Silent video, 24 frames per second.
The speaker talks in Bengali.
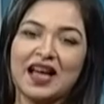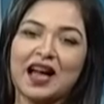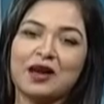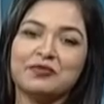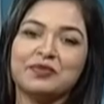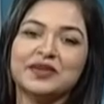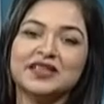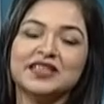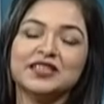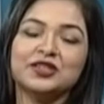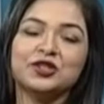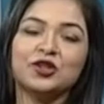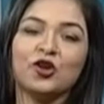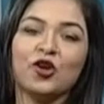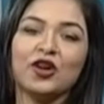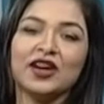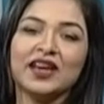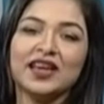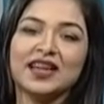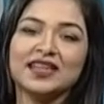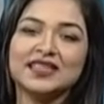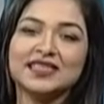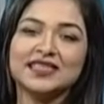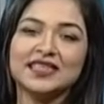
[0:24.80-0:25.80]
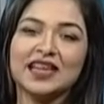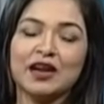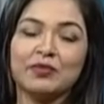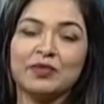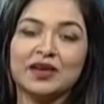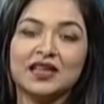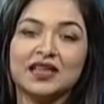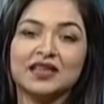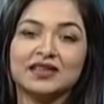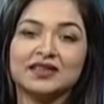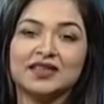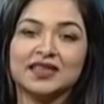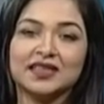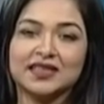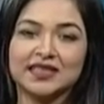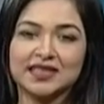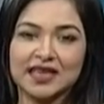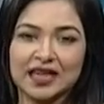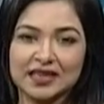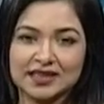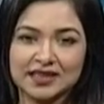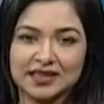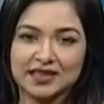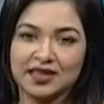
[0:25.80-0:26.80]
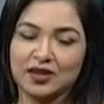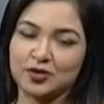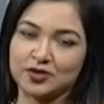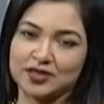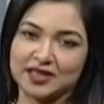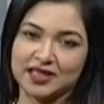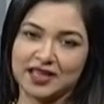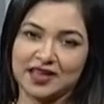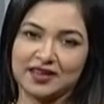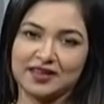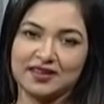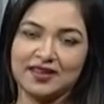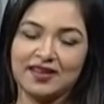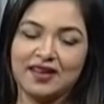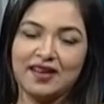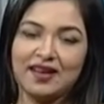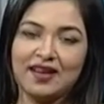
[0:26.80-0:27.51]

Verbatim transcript: আপনাদের সঙ্গে আছি আমি ডাক্তার সানজিদা হোসেন